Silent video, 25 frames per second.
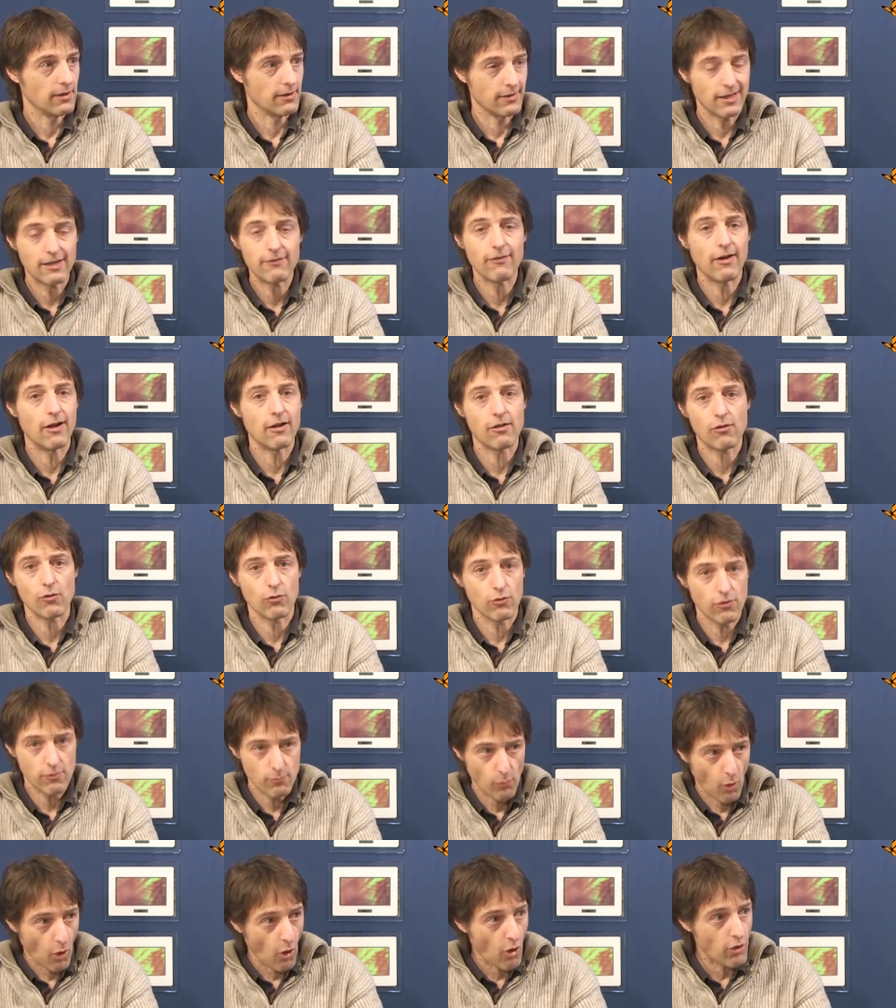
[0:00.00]
Nicht, weil es
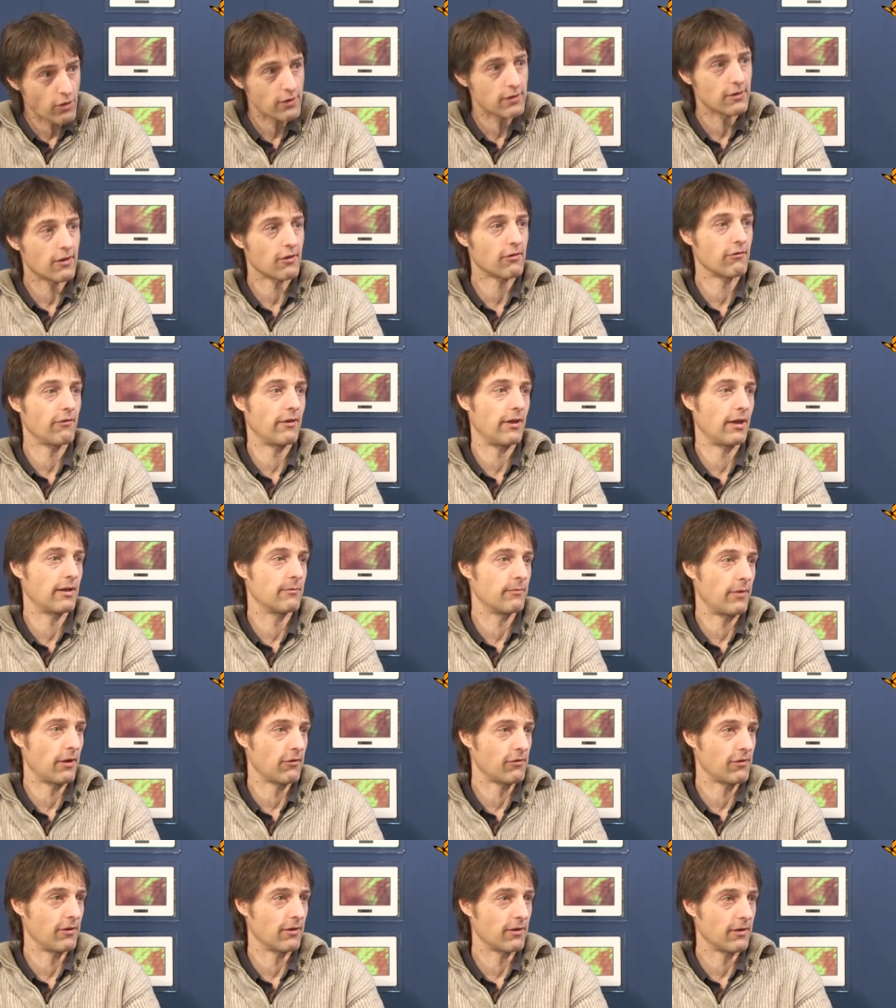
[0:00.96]
uns morgen deswegen
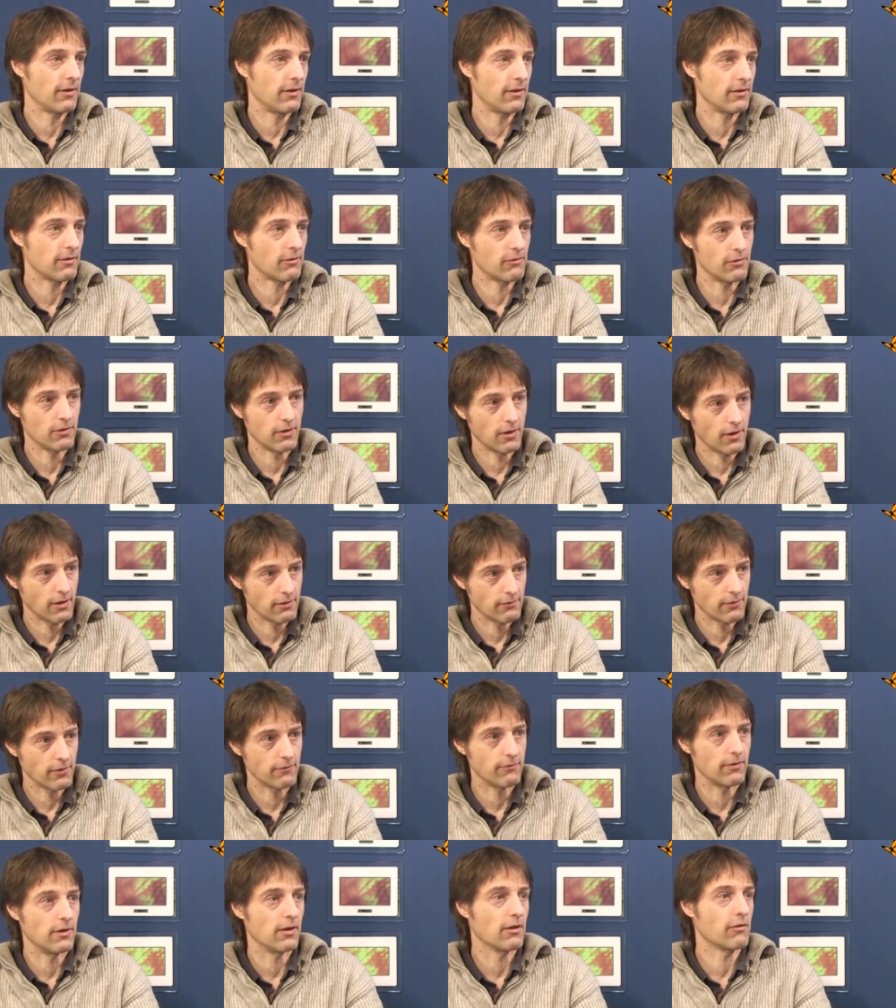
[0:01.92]
besser geht, sondern
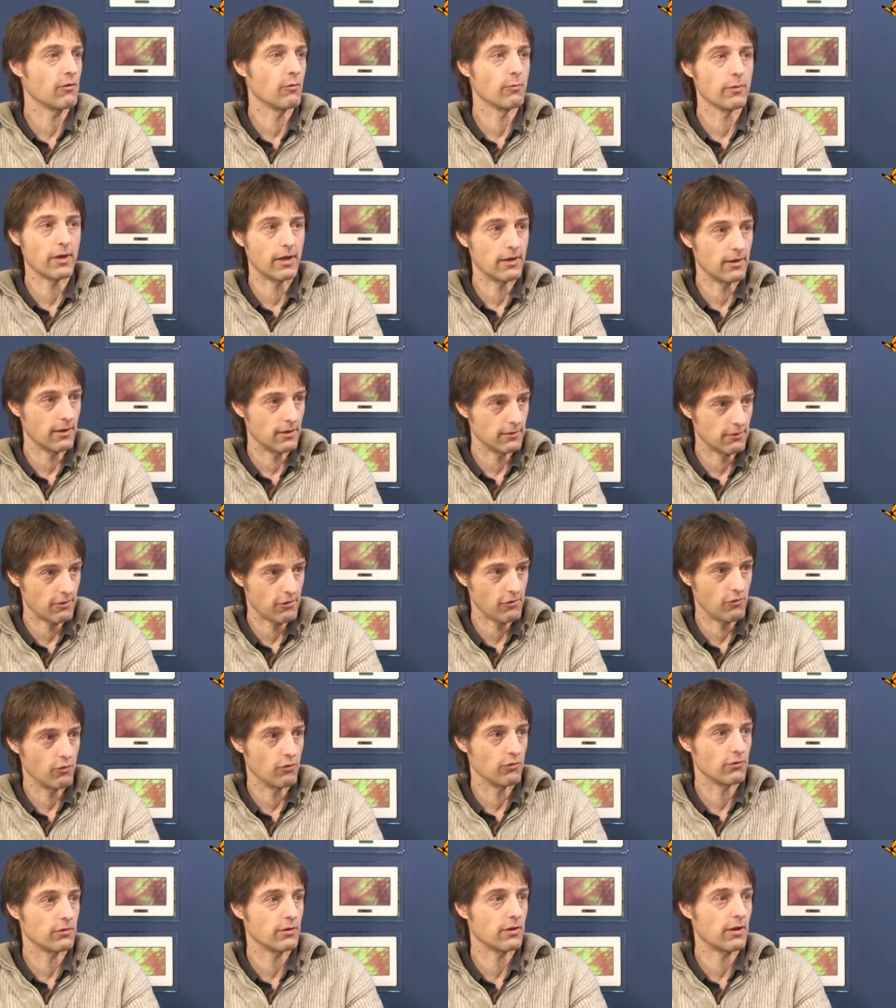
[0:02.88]
einfach, weil es um
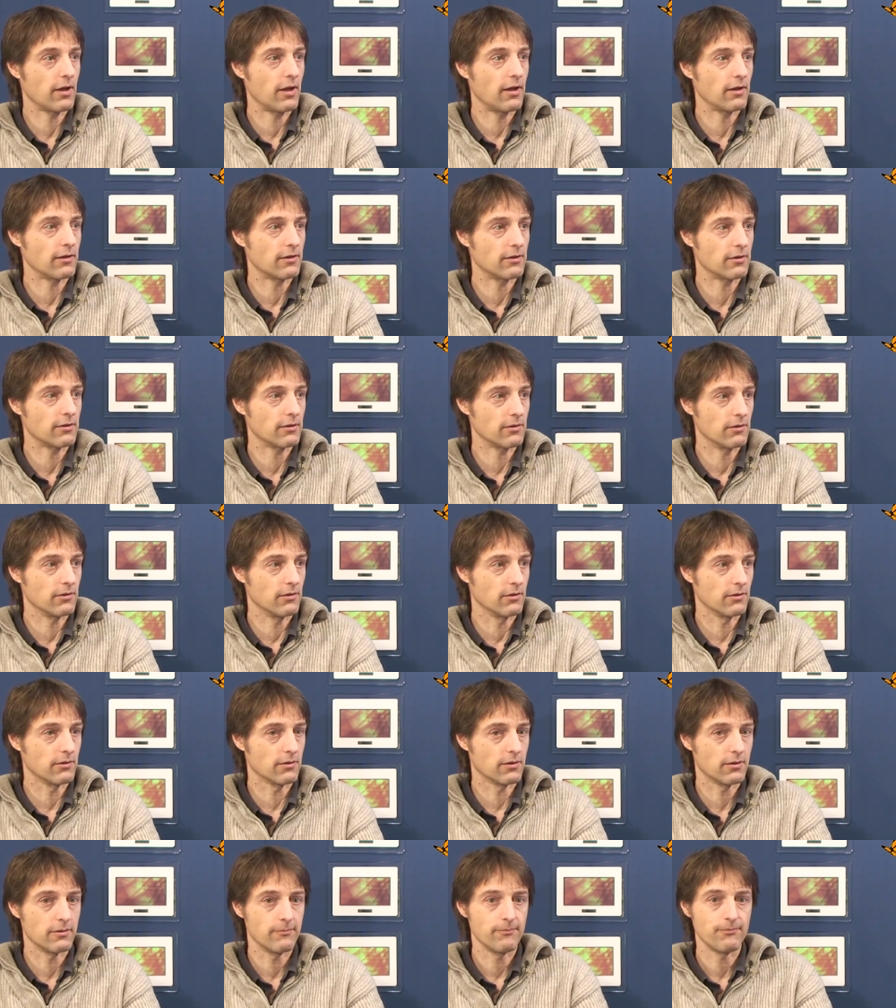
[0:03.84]
Generationen geht.
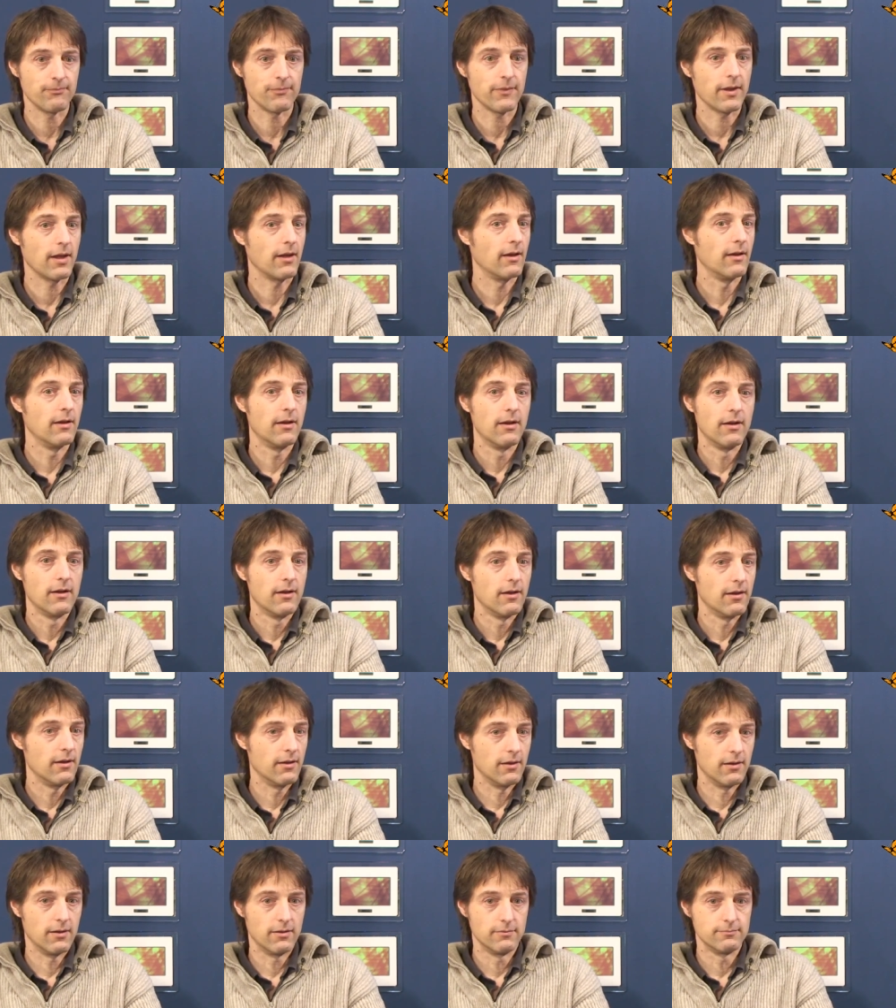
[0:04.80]
Und
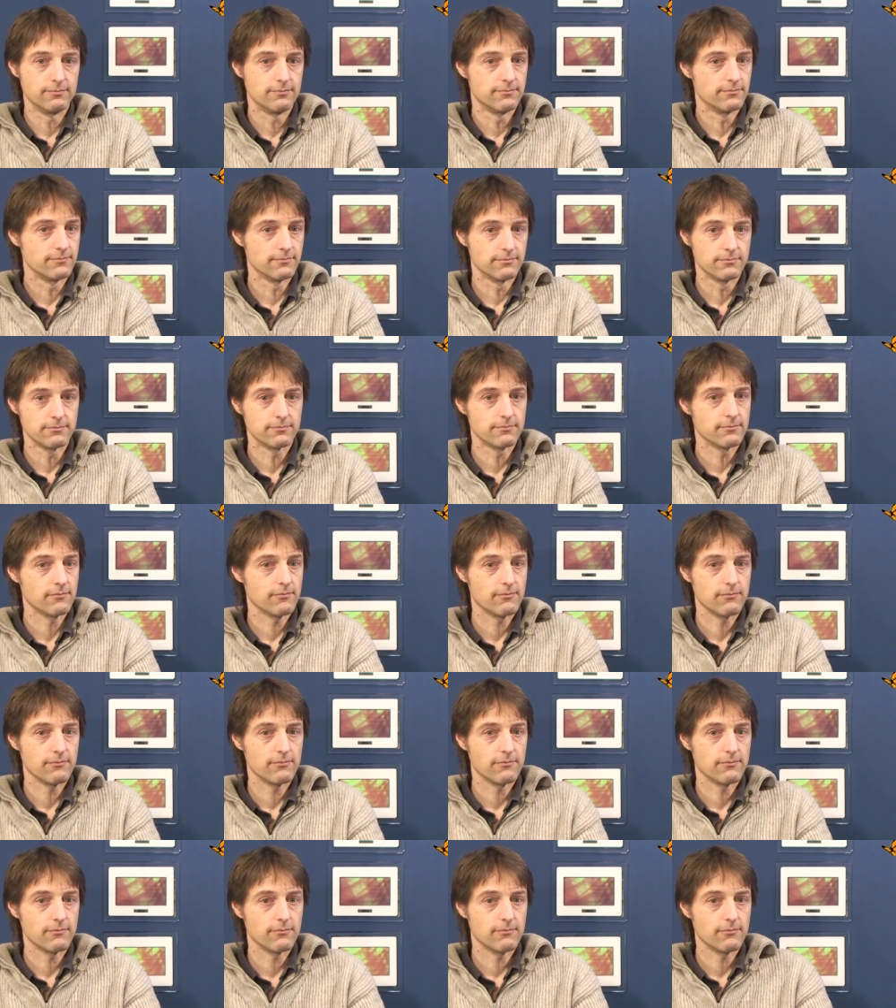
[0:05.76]
ähm,